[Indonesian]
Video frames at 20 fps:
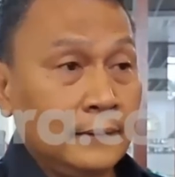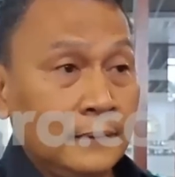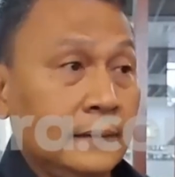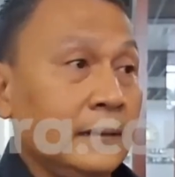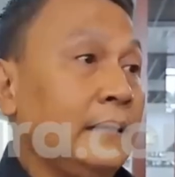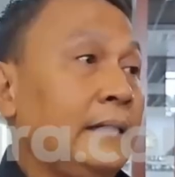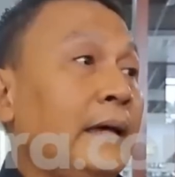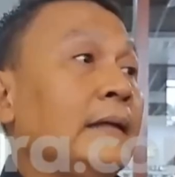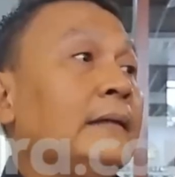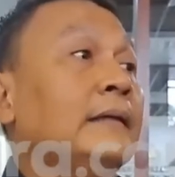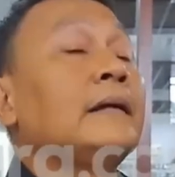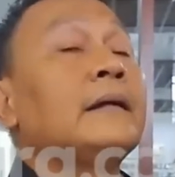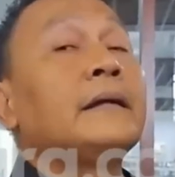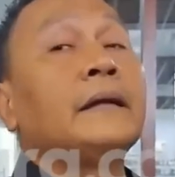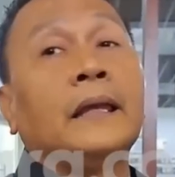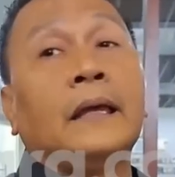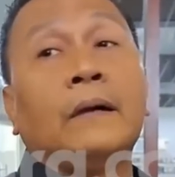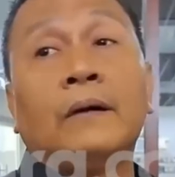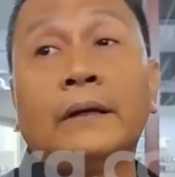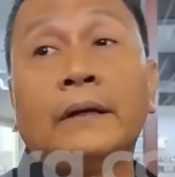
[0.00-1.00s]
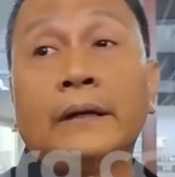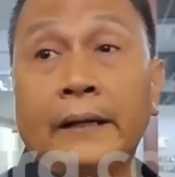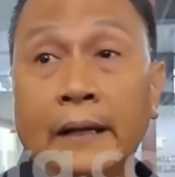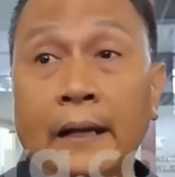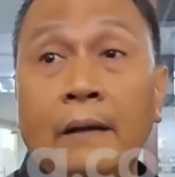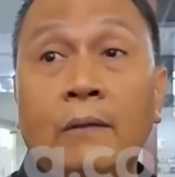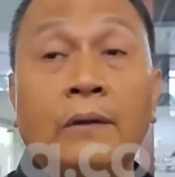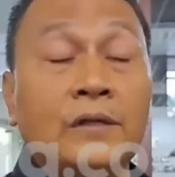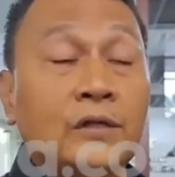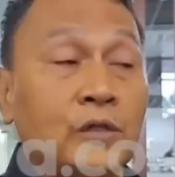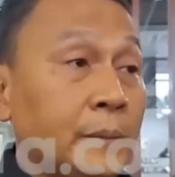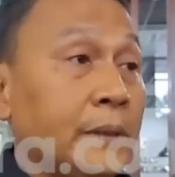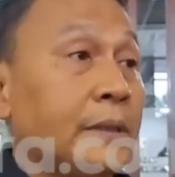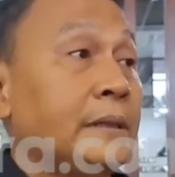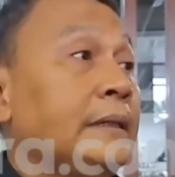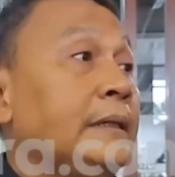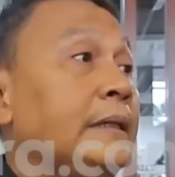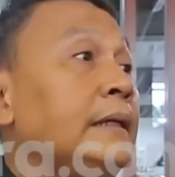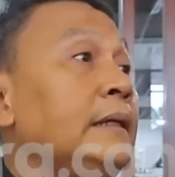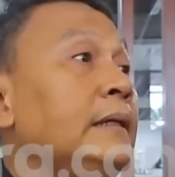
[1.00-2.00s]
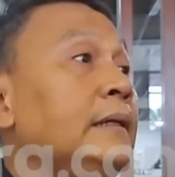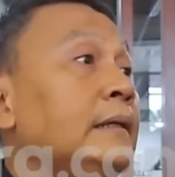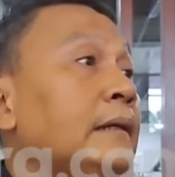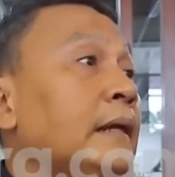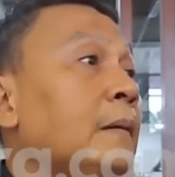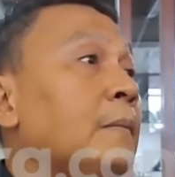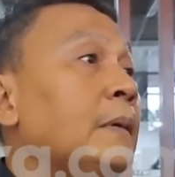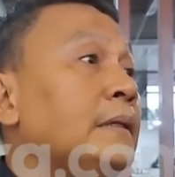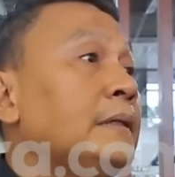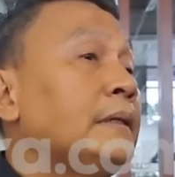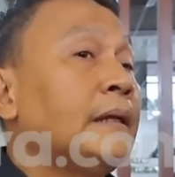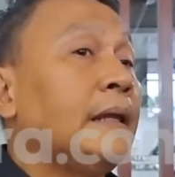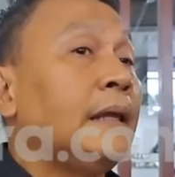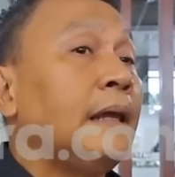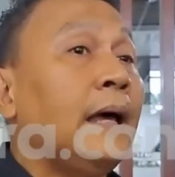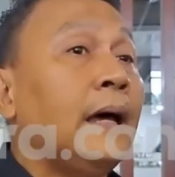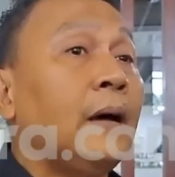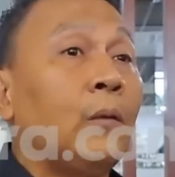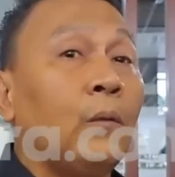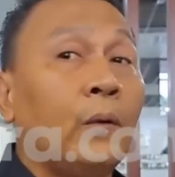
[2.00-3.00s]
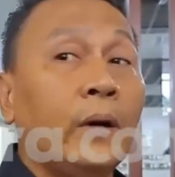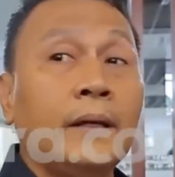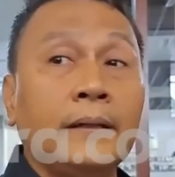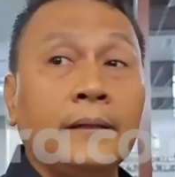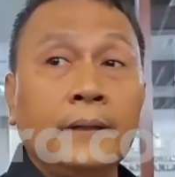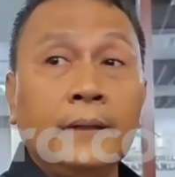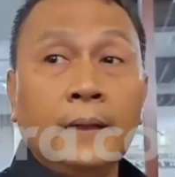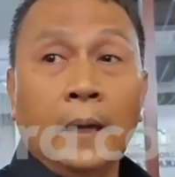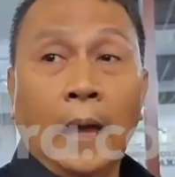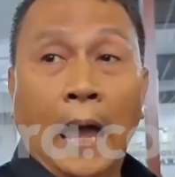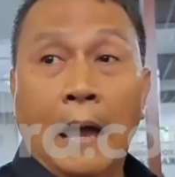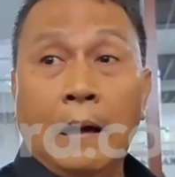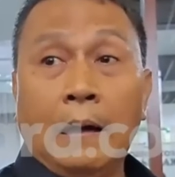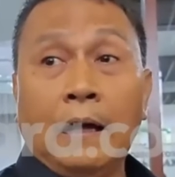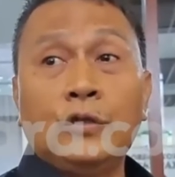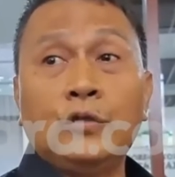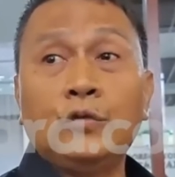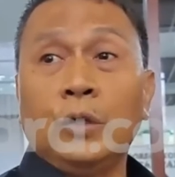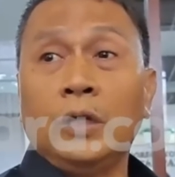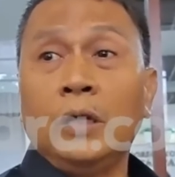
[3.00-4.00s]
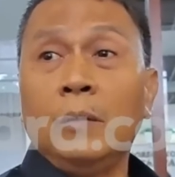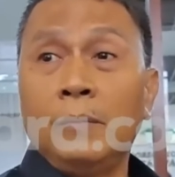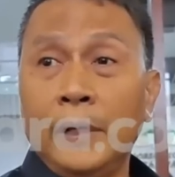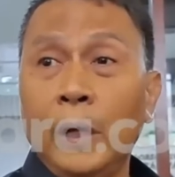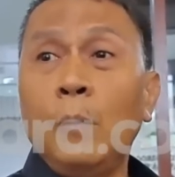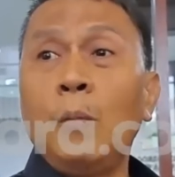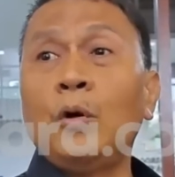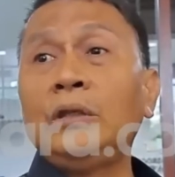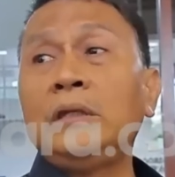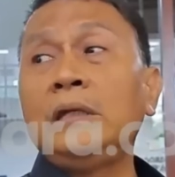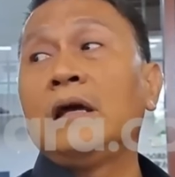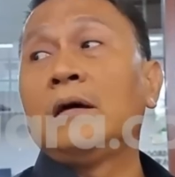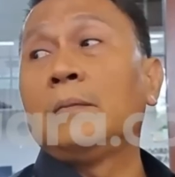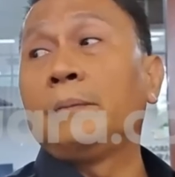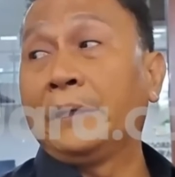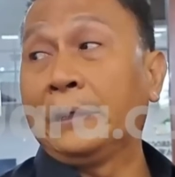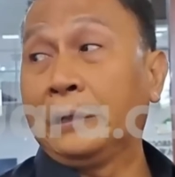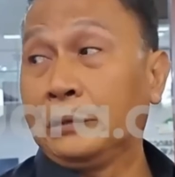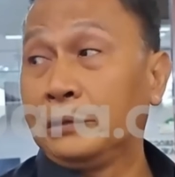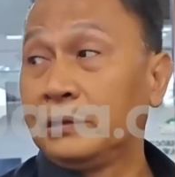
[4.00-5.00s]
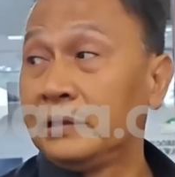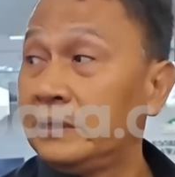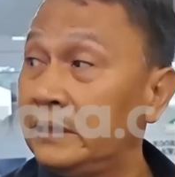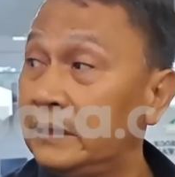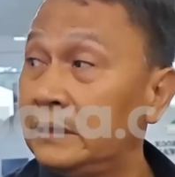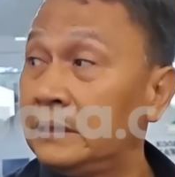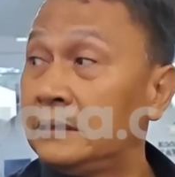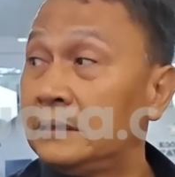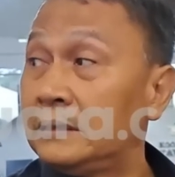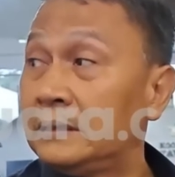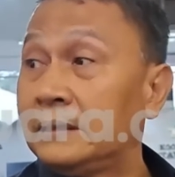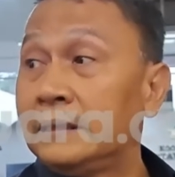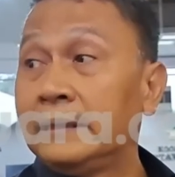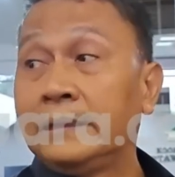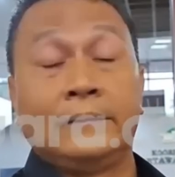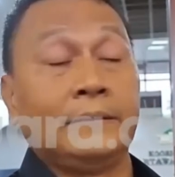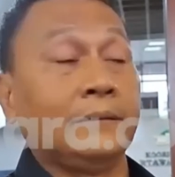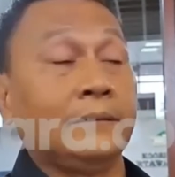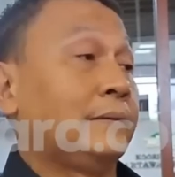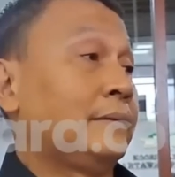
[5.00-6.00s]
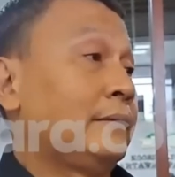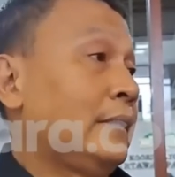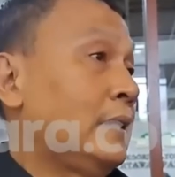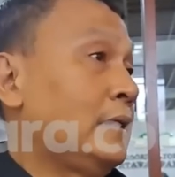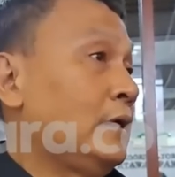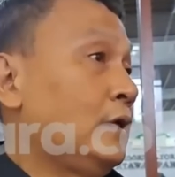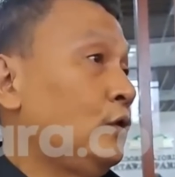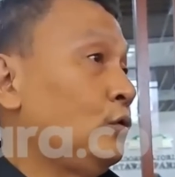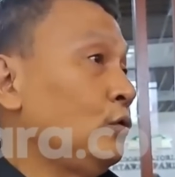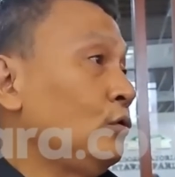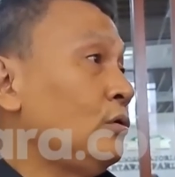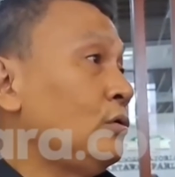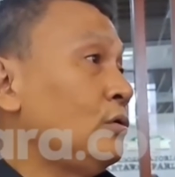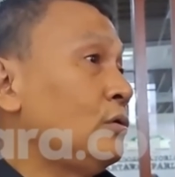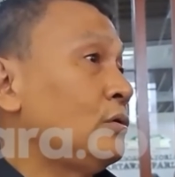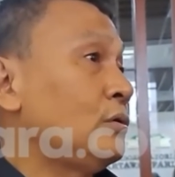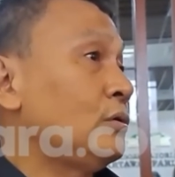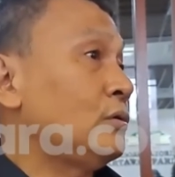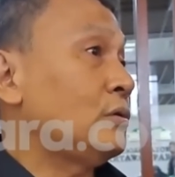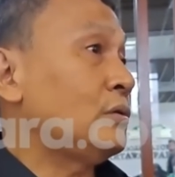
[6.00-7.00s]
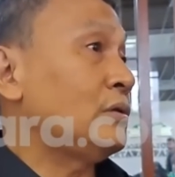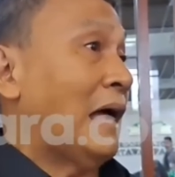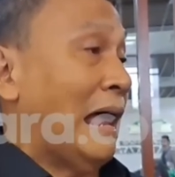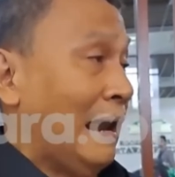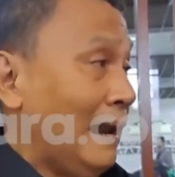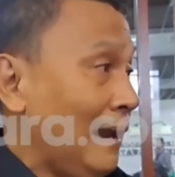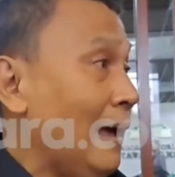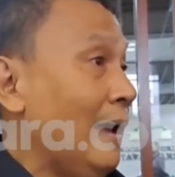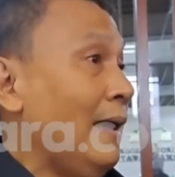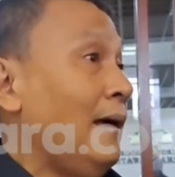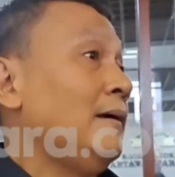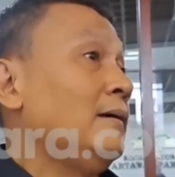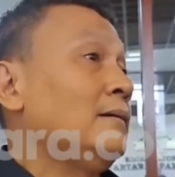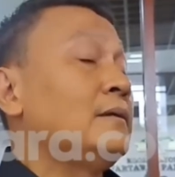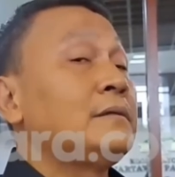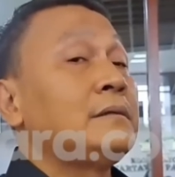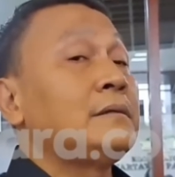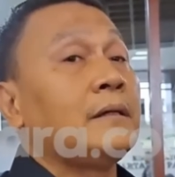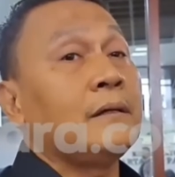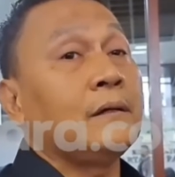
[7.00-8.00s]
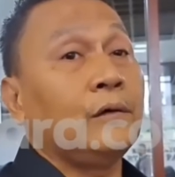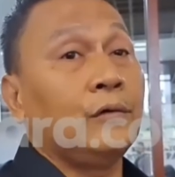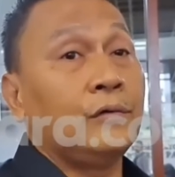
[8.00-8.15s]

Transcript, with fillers: kegiatan relawan-relawan seperti ini namanya relawan ah, kecuali beliau mau tiga periode gitu hmm. dan itu salah secara